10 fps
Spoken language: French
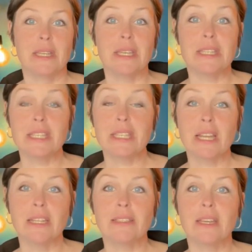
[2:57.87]
Et si
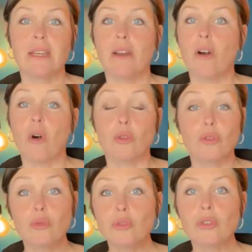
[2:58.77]
ça l'était, en
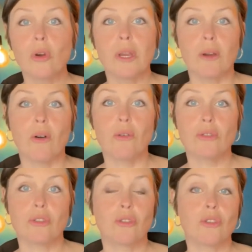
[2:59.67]
toute
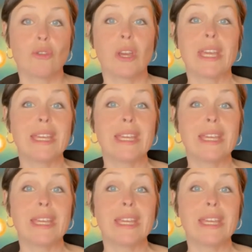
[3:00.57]
cohérence, je serais